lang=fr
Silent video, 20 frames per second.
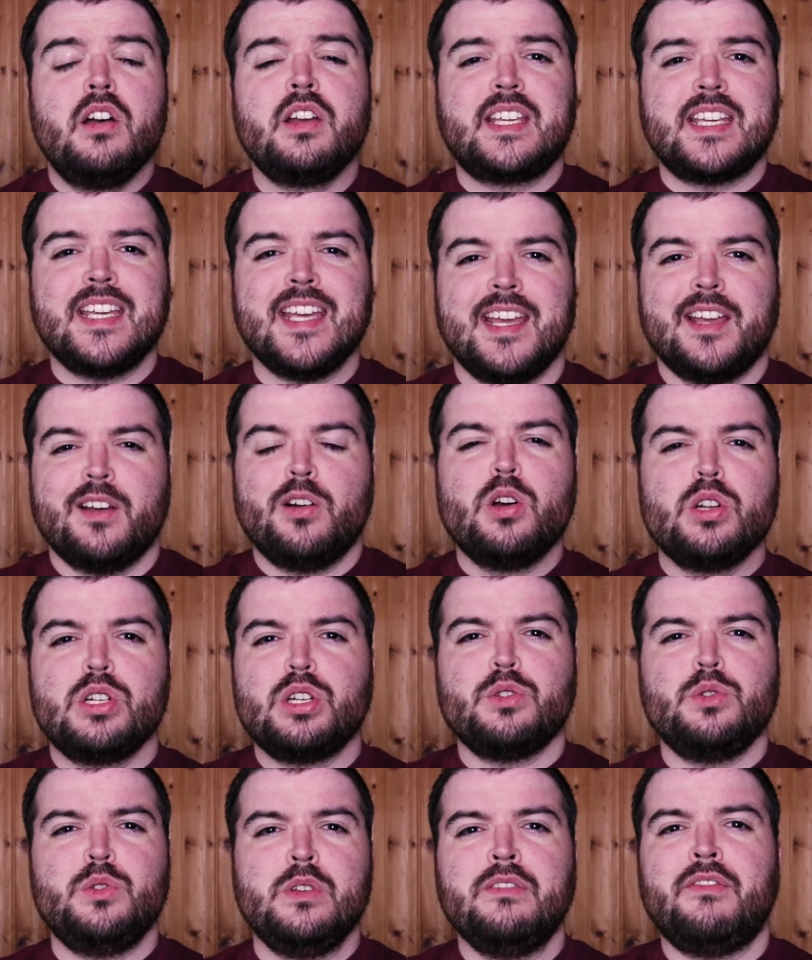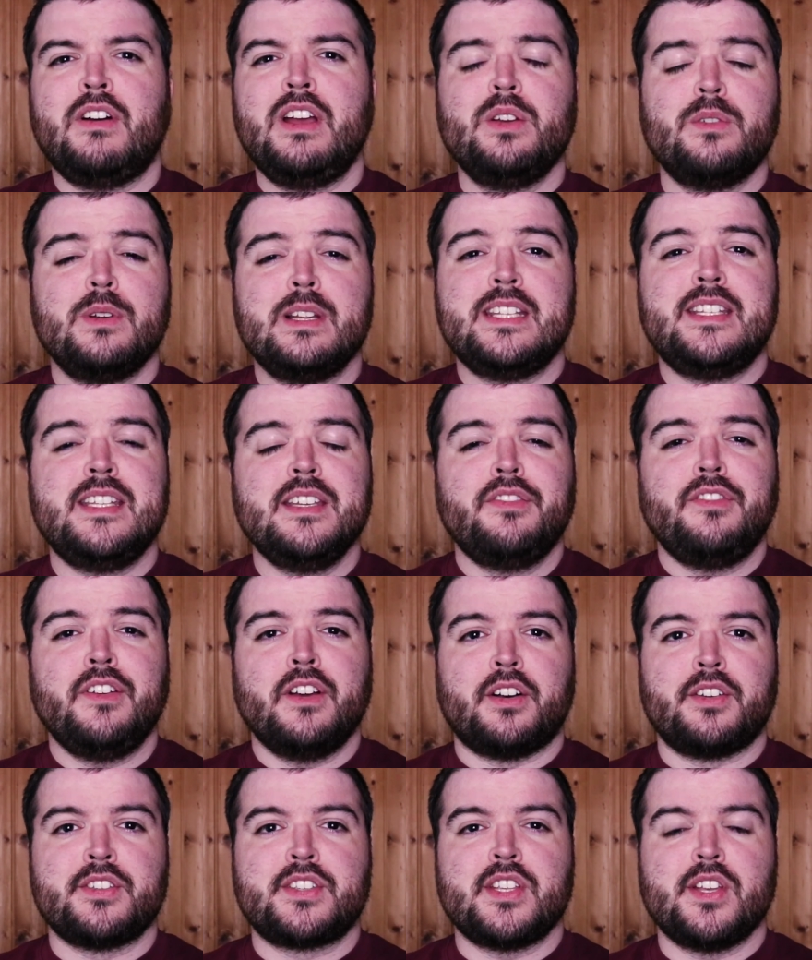Ok, aujourd'hui voyons les
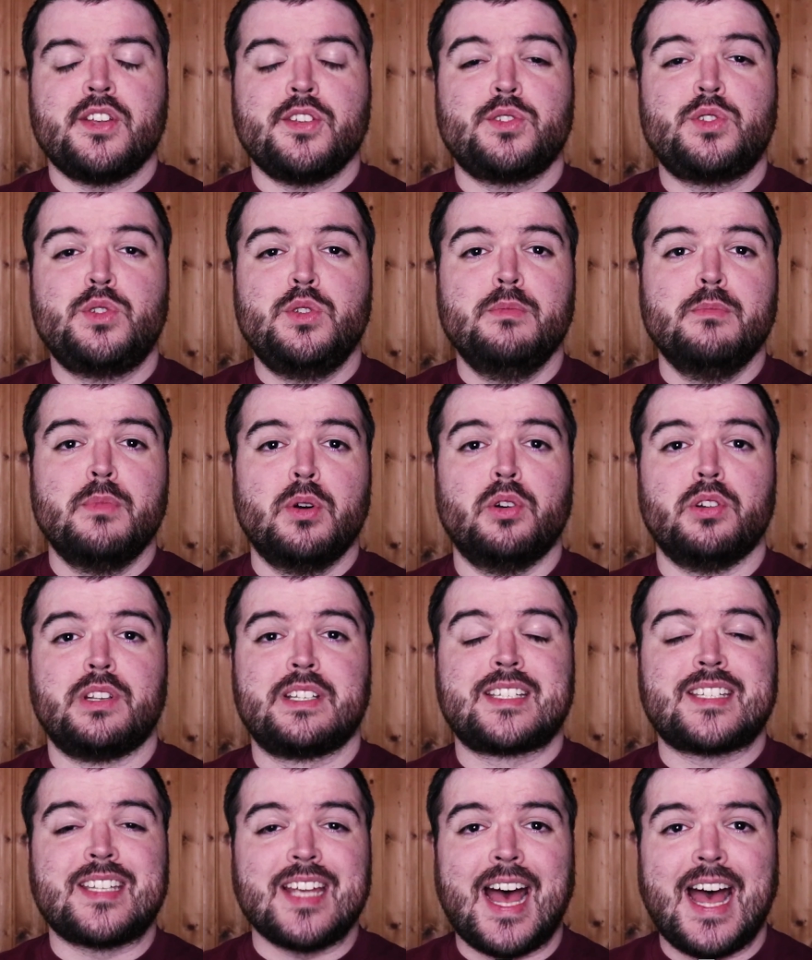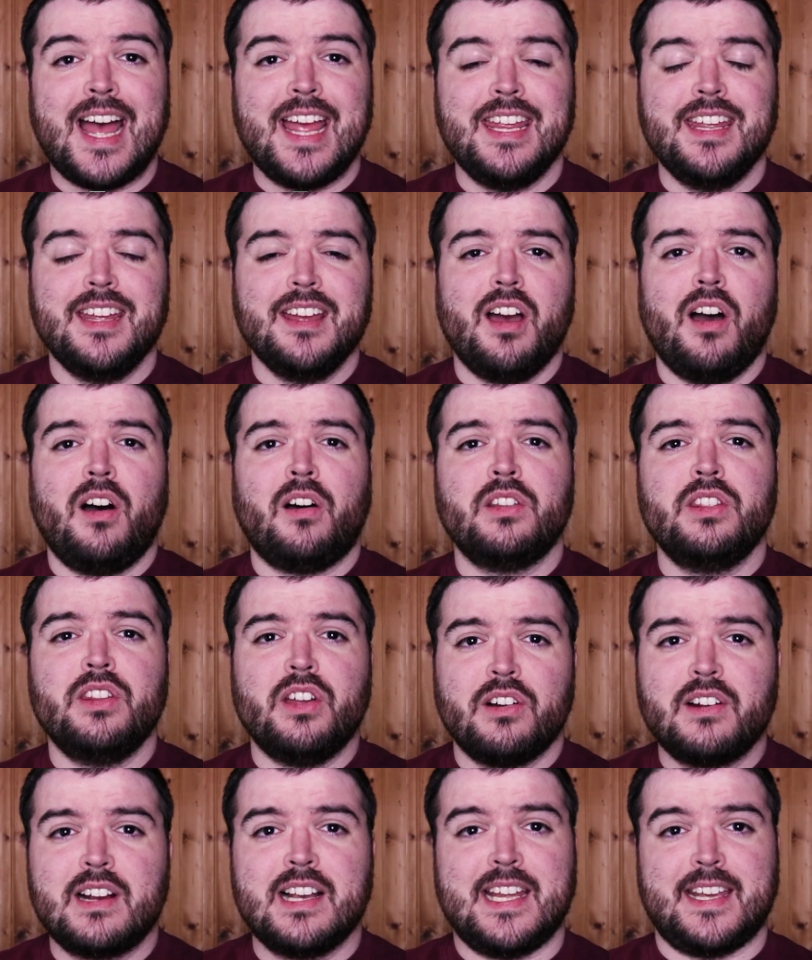différents sens du mot tie en
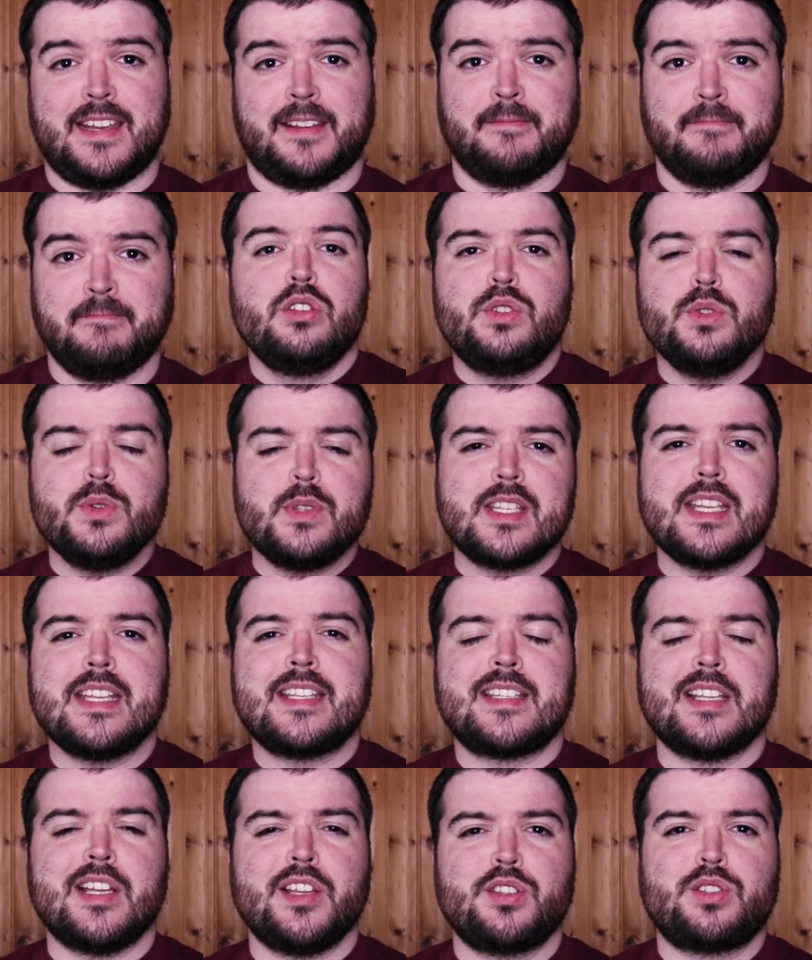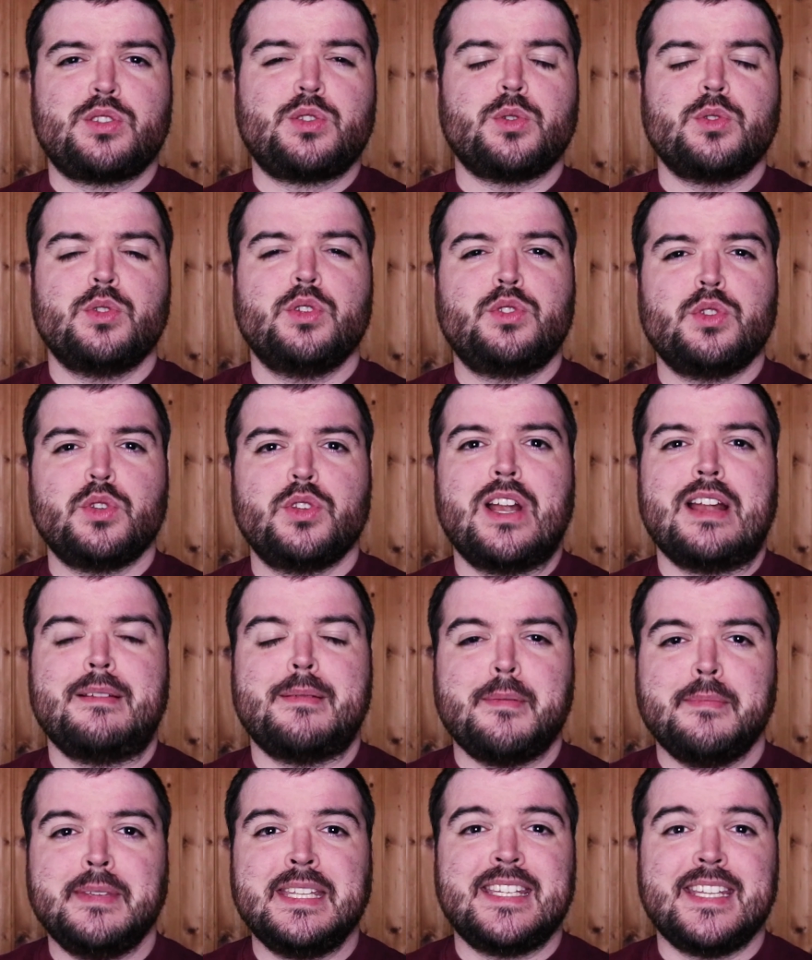anglais. Tous ces sens tournent autour de la
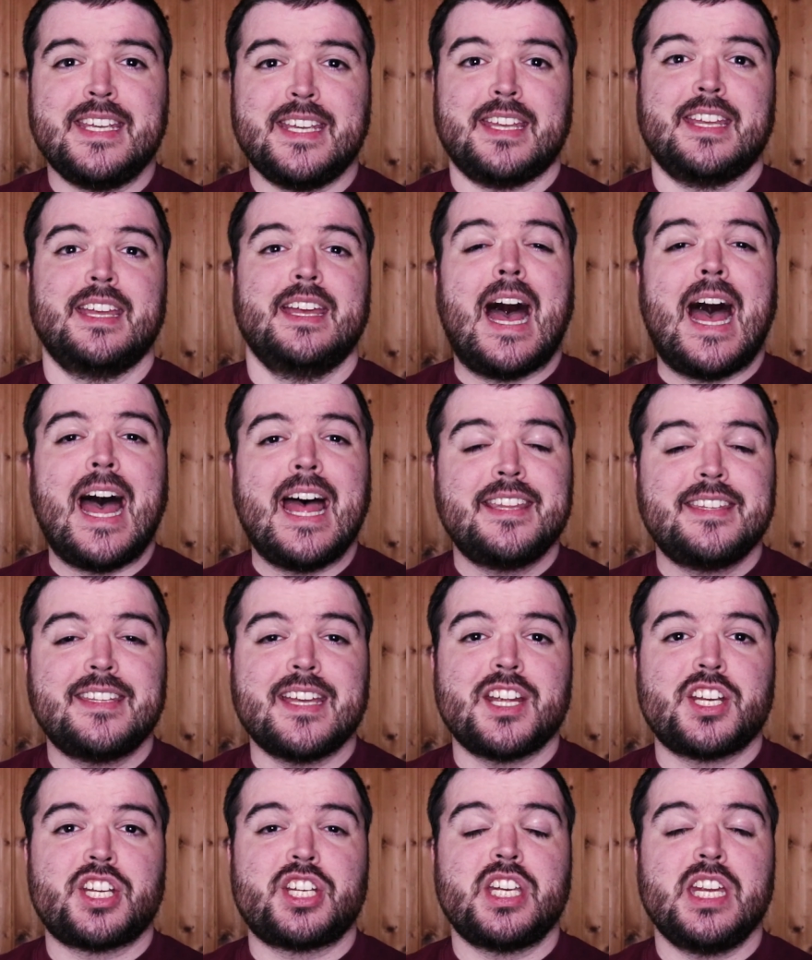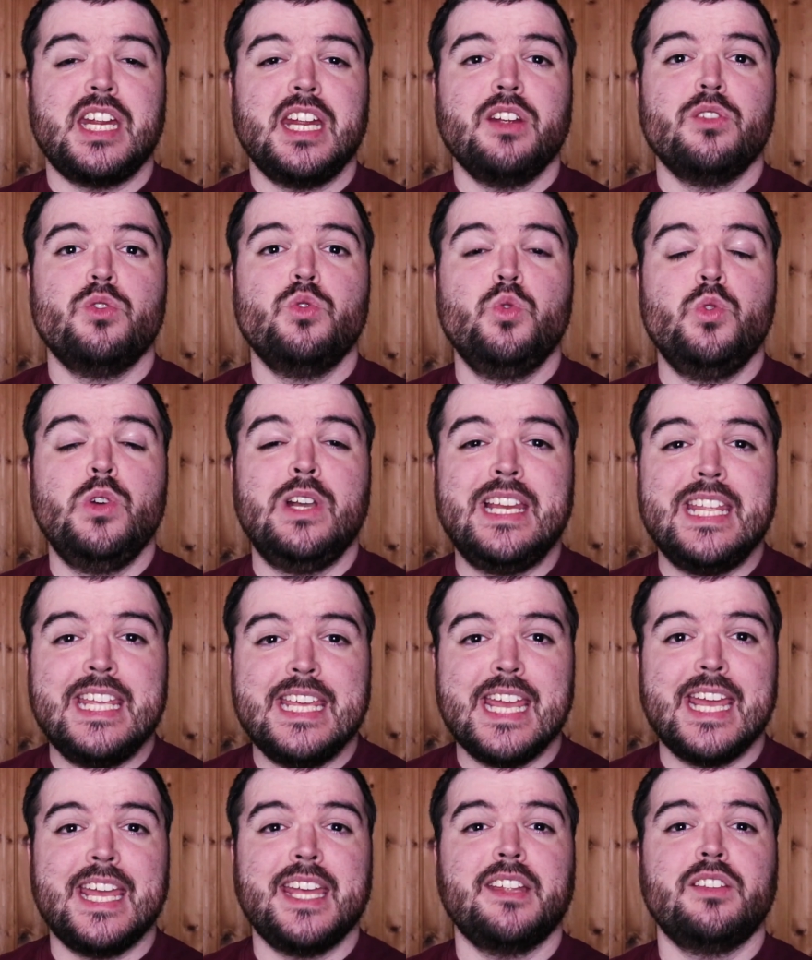même idée, attacher ou
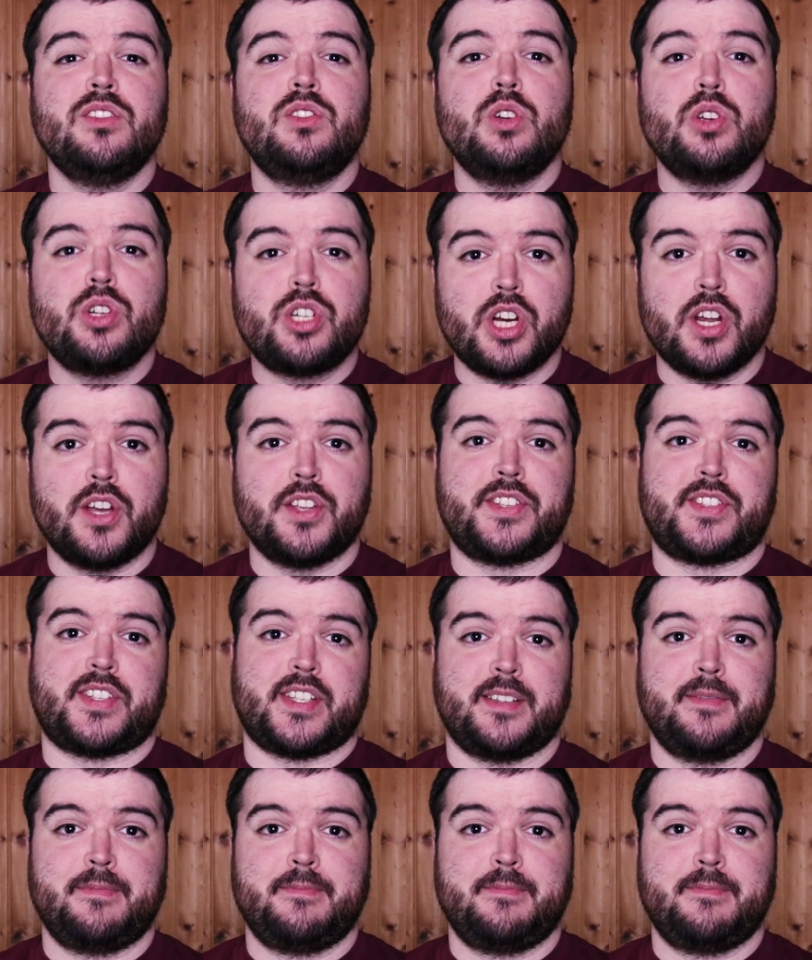lier deux choses.